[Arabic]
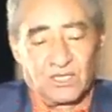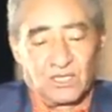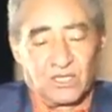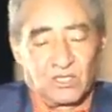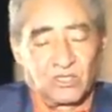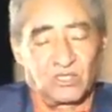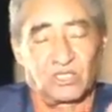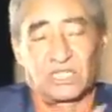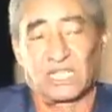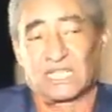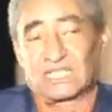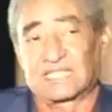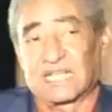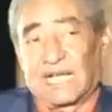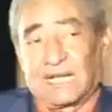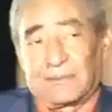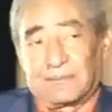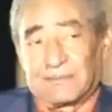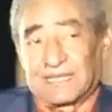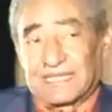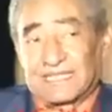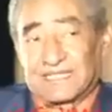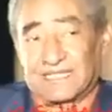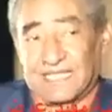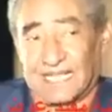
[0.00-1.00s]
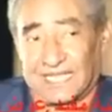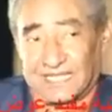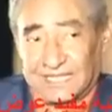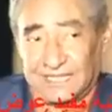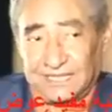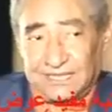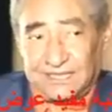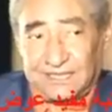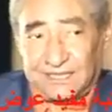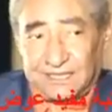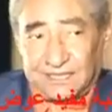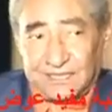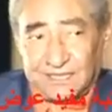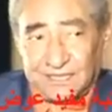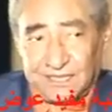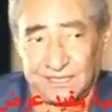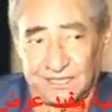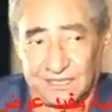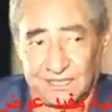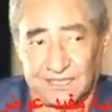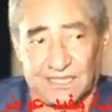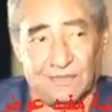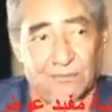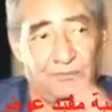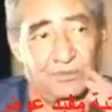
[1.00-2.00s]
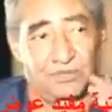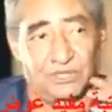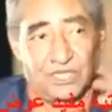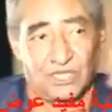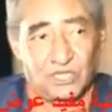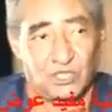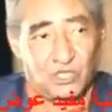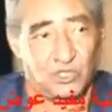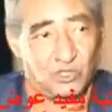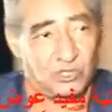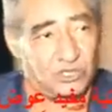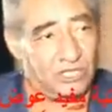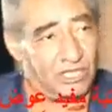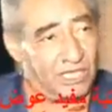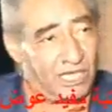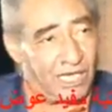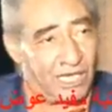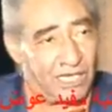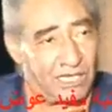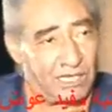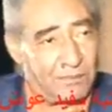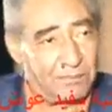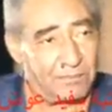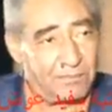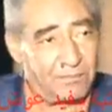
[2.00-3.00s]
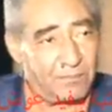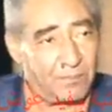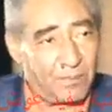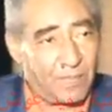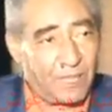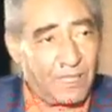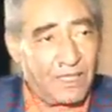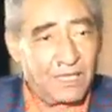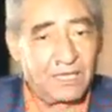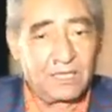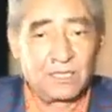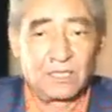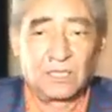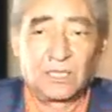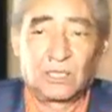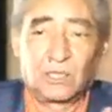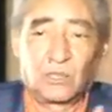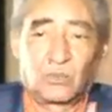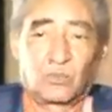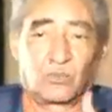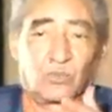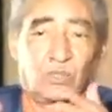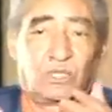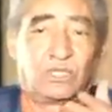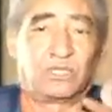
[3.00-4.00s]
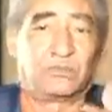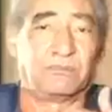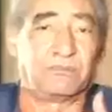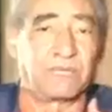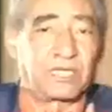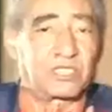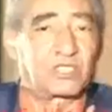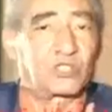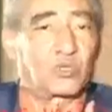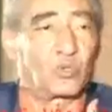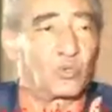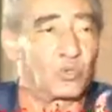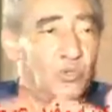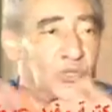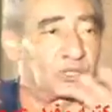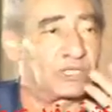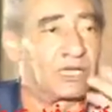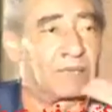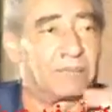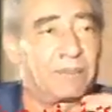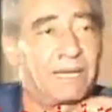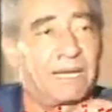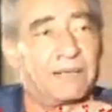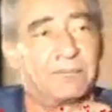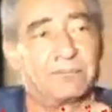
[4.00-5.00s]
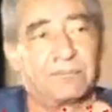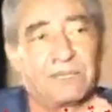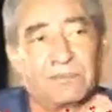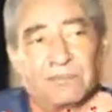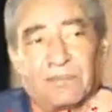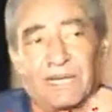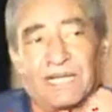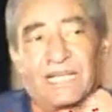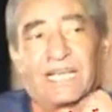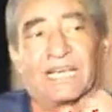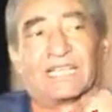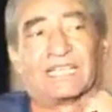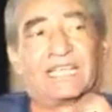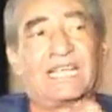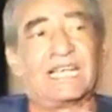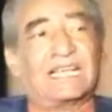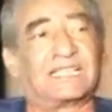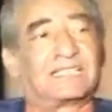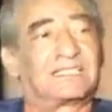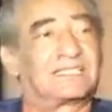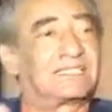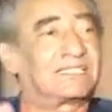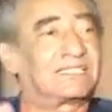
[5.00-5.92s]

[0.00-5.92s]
استاذ احمد سعيد كان مدير صوت العرب والمشهور طبعا ببيانات